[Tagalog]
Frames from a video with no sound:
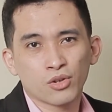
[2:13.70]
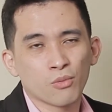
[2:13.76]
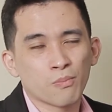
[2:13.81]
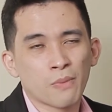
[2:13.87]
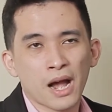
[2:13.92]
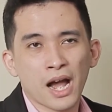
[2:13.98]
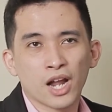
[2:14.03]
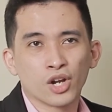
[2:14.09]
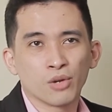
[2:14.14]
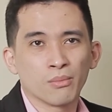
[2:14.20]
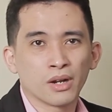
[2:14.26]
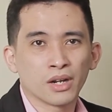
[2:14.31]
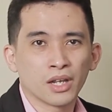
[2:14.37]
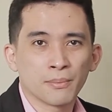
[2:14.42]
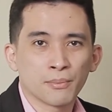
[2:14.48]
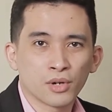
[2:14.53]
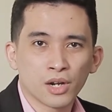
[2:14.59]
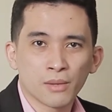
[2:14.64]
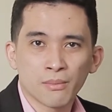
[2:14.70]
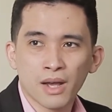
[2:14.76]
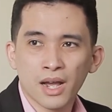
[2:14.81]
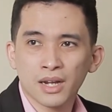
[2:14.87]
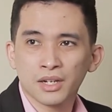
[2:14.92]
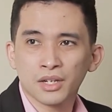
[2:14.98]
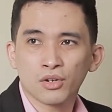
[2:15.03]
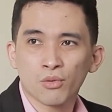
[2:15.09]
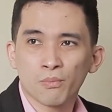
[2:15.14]
kung paano mag-ipon ng
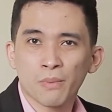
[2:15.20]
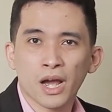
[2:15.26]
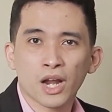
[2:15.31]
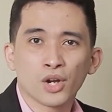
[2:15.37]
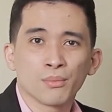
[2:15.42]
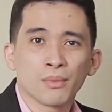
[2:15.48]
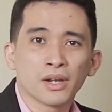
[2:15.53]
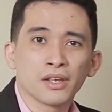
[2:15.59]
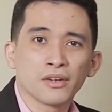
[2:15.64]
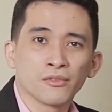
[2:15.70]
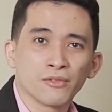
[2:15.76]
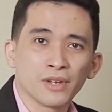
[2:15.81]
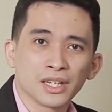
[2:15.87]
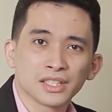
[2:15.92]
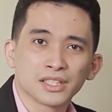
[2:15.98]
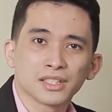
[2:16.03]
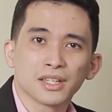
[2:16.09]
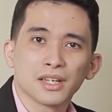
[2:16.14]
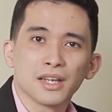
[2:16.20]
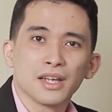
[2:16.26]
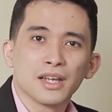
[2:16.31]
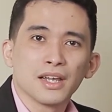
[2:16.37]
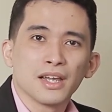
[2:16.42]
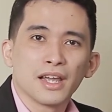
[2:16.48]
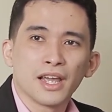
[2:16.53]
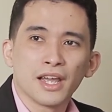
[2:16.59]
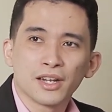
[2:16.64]
money, kung paano mag-invest.
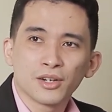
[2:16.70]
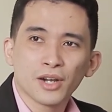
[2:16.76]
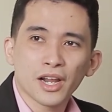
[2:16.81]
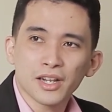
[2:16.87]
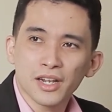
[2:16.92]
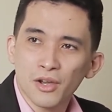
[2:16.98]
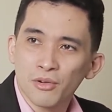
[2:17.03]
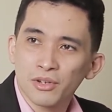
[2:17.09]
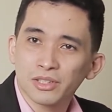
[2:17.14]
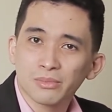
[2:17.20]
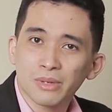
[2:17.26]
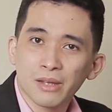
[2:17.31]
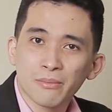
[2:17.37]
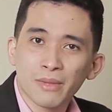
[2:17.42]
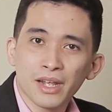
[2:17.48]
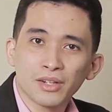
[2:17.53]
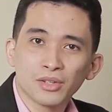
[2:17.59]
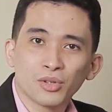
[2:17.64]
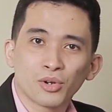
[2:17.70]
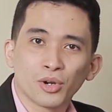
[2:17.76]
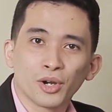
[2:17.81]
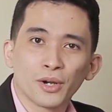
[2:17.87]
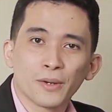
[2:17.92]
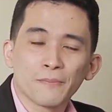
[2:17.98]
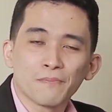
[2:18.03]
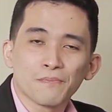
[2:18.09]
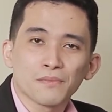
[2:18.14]
And right now, he's my
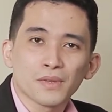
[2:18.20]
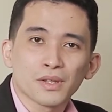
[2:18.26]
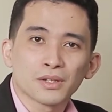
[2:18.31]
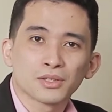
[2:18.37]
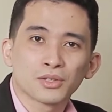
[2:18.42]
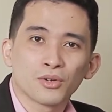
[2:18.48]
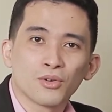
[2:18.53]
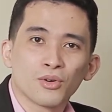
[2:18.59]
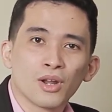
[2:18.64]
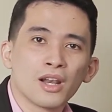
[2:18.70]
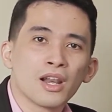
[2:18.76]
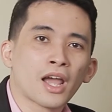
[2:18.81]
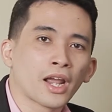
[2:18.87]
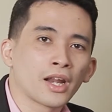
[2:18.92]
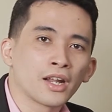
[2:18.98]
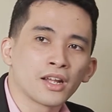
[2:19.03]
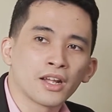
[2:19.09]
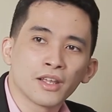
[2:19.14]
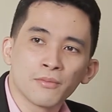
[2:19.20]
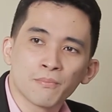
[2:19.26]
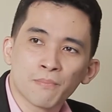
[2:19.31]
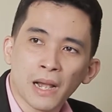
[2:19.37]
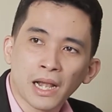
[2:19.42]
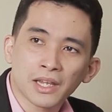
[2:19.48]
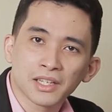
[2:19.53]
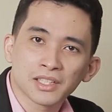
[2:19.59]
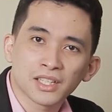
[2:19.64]
mentor. So, ang laki ng
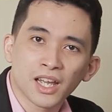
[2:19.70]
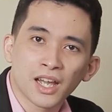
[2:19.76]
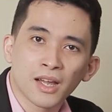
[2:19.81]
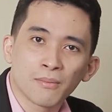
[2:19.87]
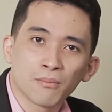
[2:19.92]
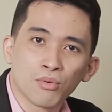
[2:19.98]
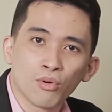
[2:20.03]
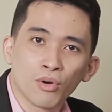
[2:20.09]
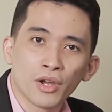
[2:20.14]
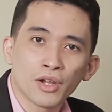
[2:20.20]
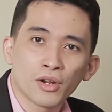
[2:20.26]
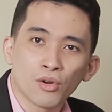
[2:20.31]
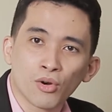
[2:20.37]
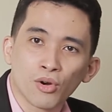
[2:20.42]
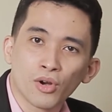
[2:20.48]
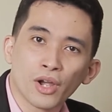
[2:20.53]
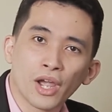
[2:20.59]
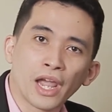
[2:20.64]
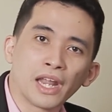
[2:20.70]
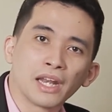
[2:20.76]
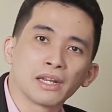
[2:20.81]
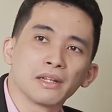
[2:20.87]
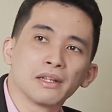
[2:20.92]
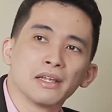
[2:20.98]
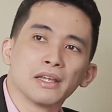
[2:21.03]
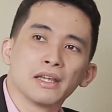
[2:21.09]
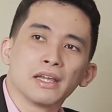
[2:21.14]
impact niya sa buhay ko
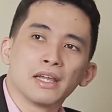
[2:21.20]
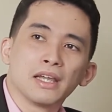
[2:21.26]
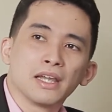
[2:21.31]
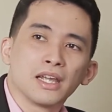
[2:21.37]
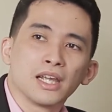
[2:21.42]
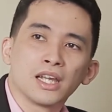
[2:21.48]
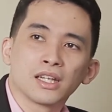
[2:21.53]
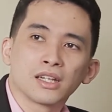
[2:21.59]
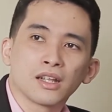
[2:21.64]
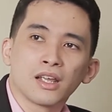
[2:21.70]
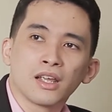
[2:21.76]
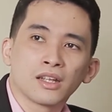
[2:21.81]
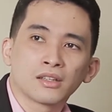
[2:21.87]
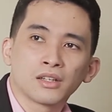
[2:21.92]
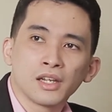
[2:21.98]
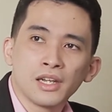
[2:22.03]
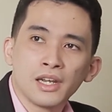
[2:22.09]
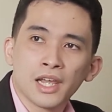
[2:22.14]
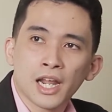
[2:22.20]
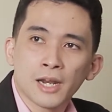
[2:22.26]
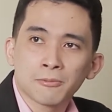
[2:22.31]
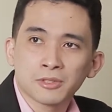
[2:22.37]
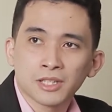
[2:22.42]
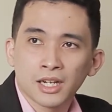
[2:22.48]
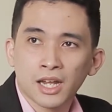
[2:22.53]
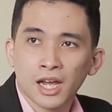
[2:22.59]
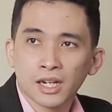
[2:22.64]
and it, it really
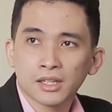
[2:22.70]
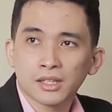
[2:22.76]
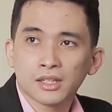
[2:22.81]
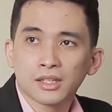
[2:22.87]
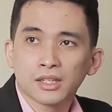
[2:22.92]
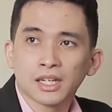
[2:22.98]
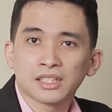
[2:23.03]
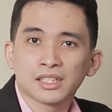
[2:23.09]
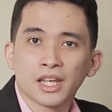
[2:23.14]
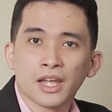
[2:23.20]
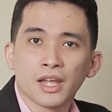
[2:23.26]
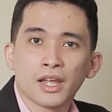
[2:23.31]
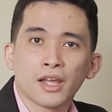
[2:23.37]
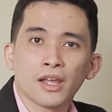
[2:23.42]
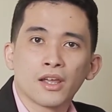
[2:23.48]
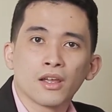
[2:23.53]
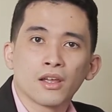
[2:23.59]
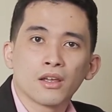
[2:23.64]
helps a lot kasi